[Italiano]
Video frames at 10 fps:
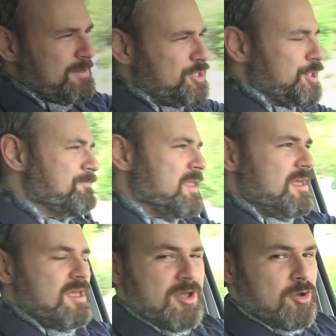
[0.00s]
amici,
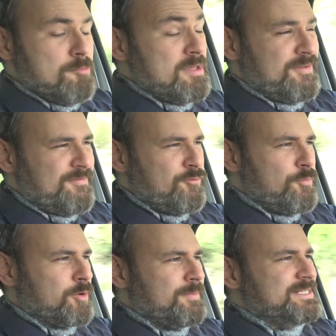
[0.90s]
come vi avevo
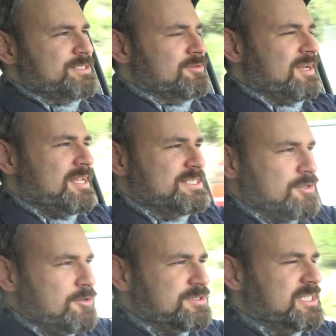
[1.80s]
promesso nella
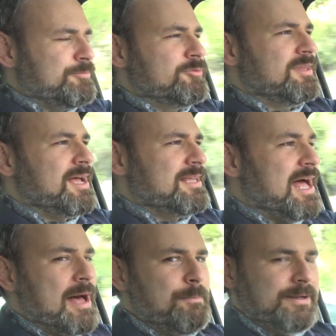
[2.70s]
scorsa
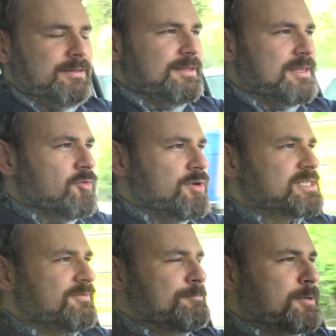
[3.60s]
puntata, a partire da
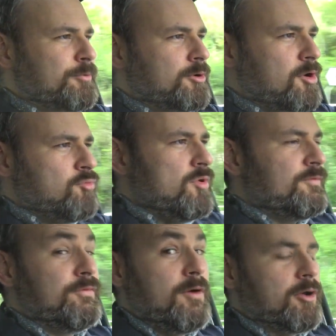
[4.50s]
questa vi proporrò un
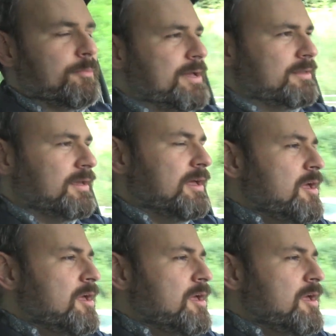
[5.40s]
nuovo format,